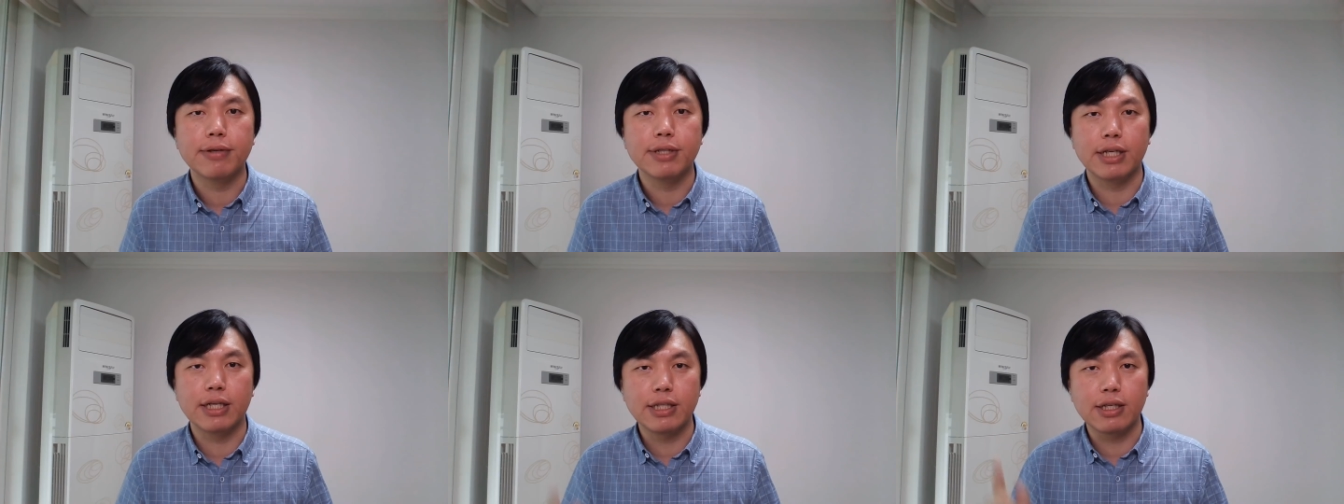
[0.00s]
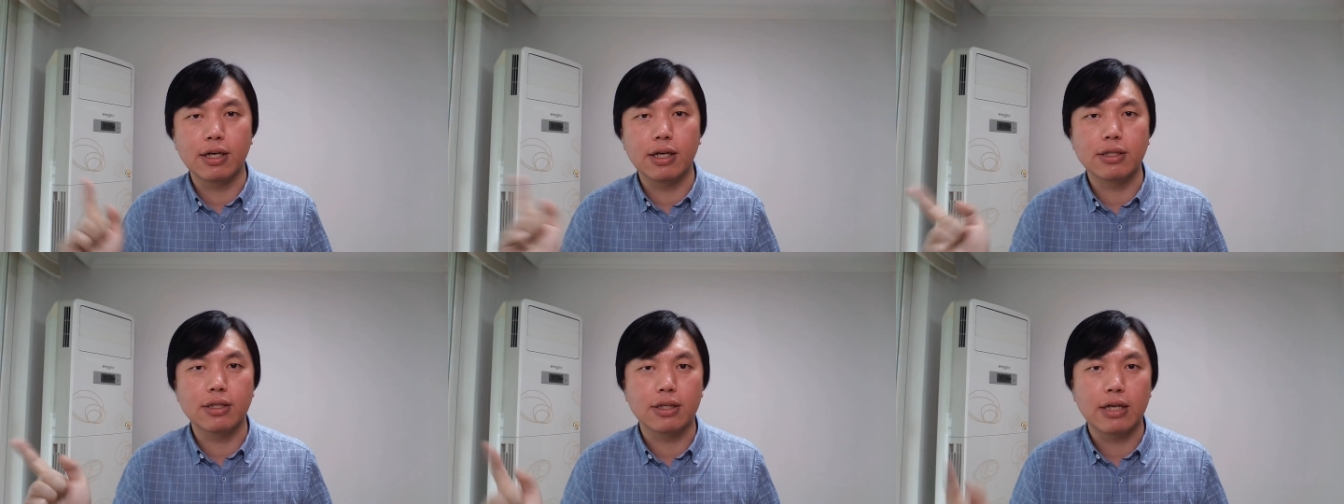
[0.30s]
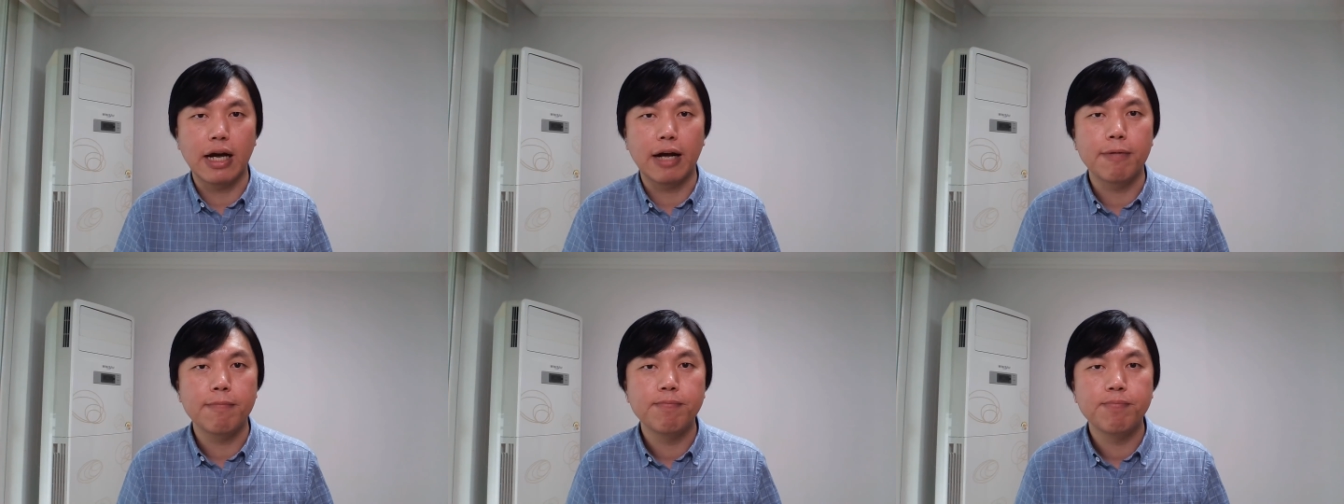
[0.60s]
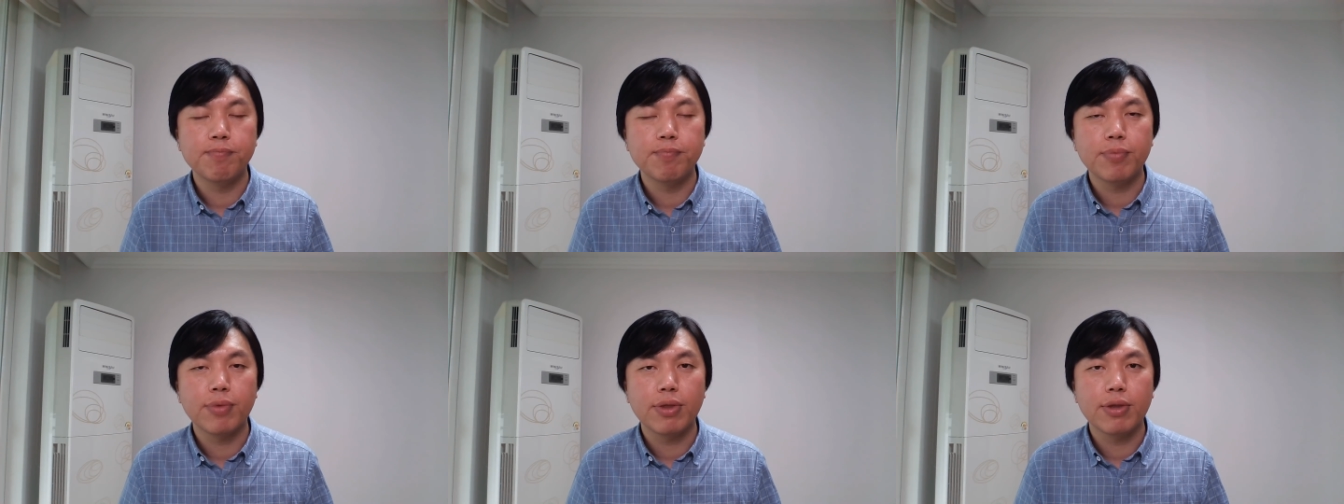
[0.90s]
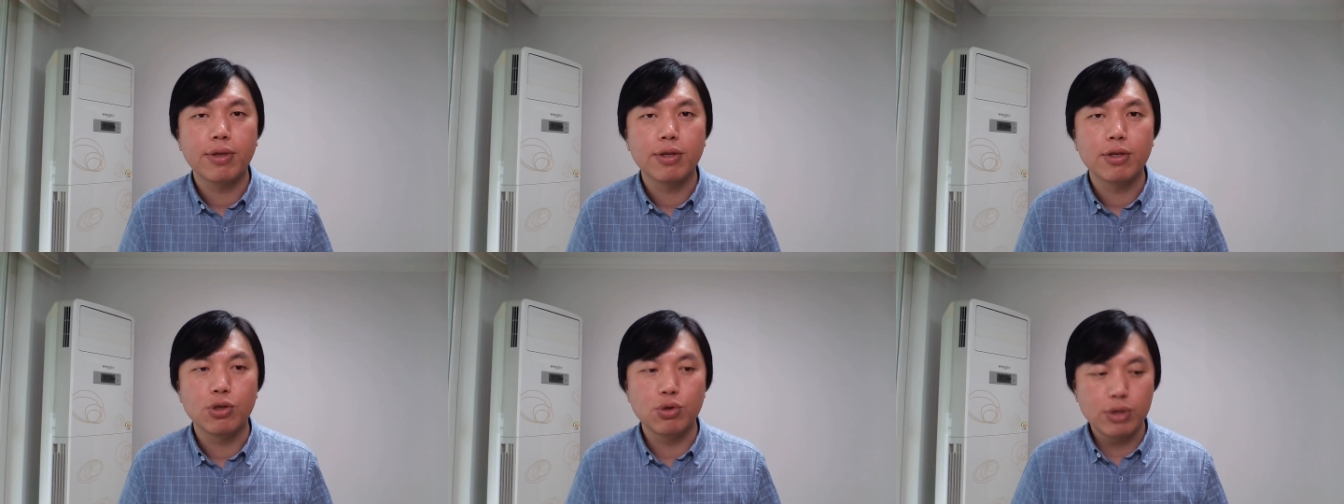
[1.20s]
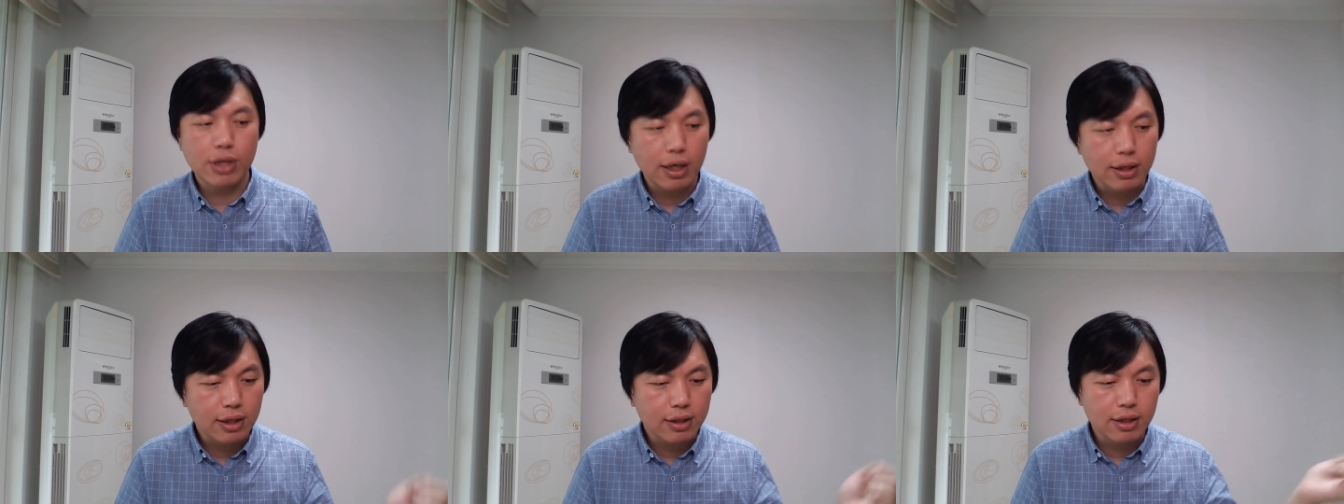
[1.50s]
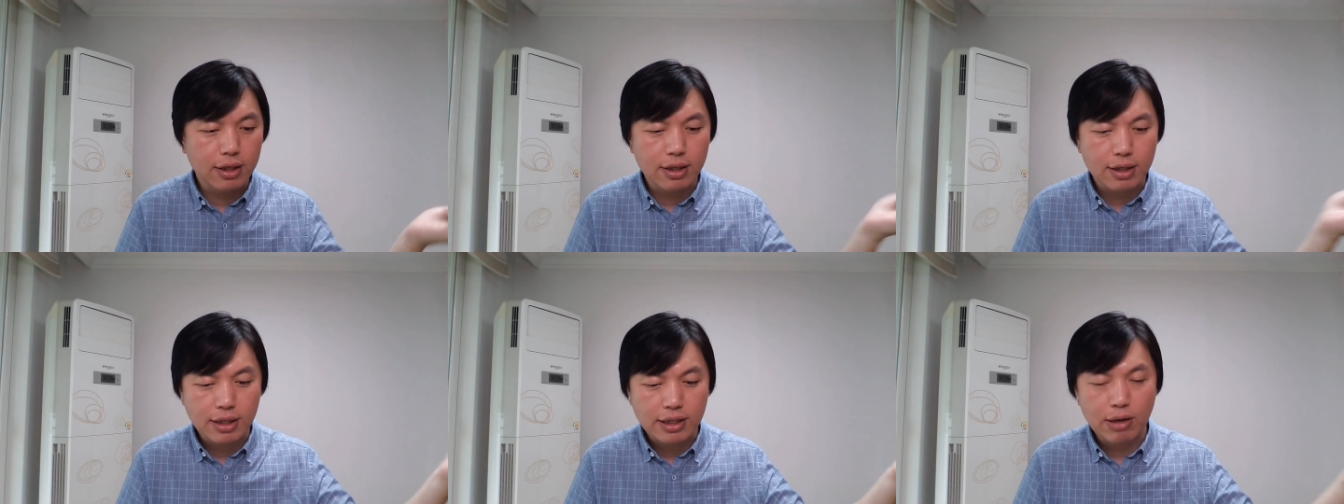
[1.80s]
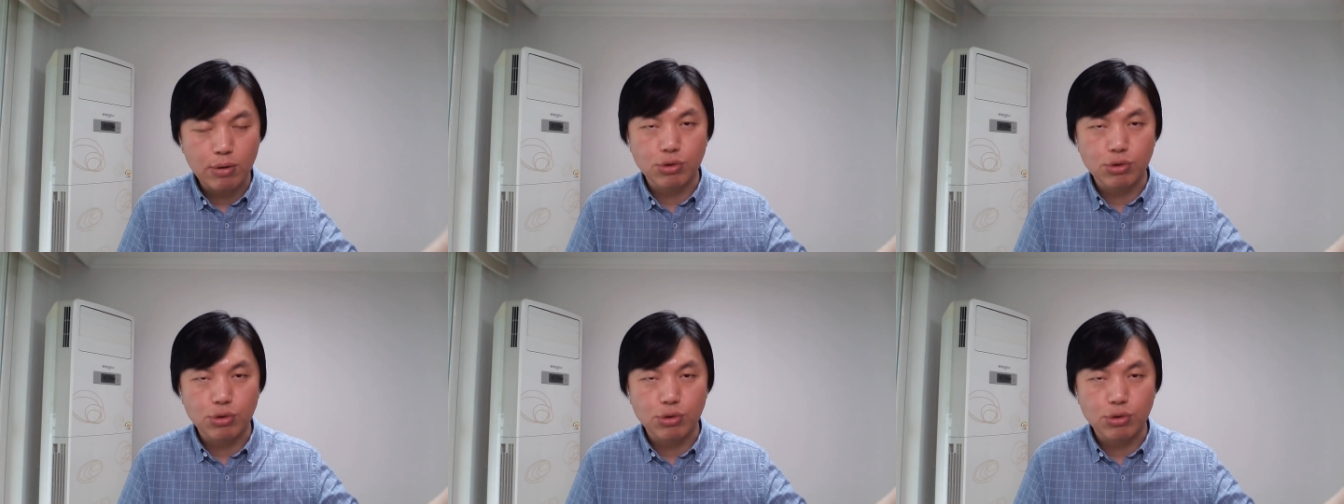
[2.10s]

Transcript: 这些香港警察，就像那个刚才